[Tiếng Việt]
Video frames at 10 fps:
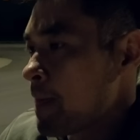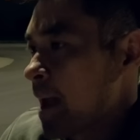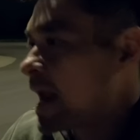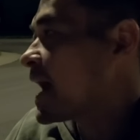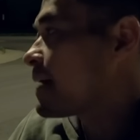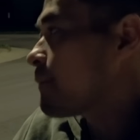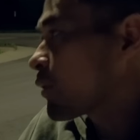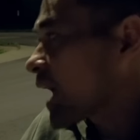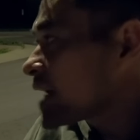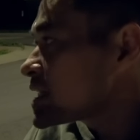Thì đây là một
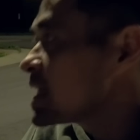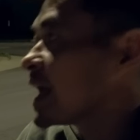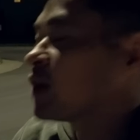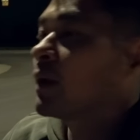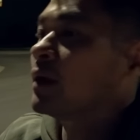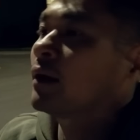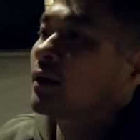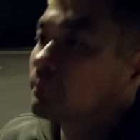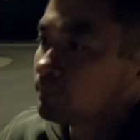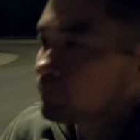cái suy nghĩ của mình thôi.
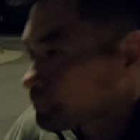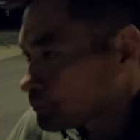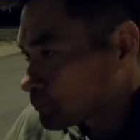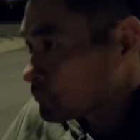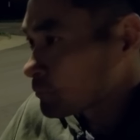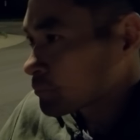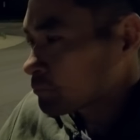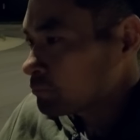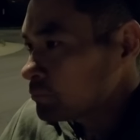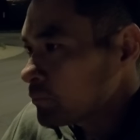
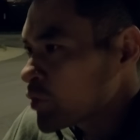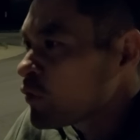Tôi